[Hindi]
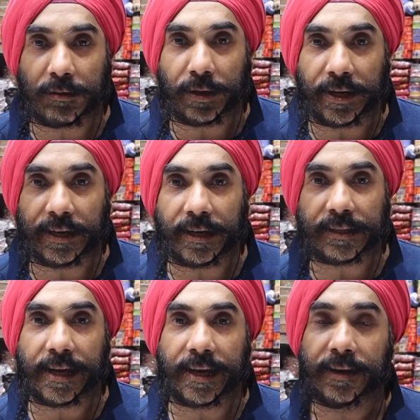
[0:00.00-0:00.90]
लोकेटेड
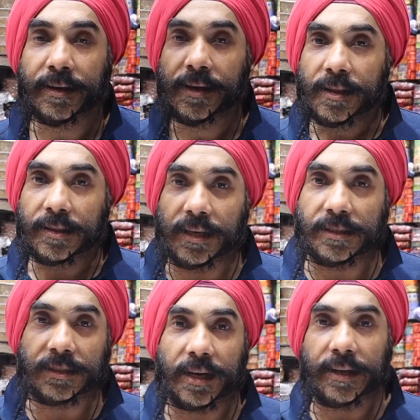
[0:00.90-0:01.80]
करता है जी
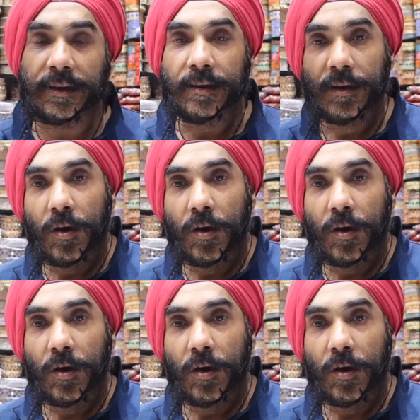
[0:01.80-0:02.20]
जारी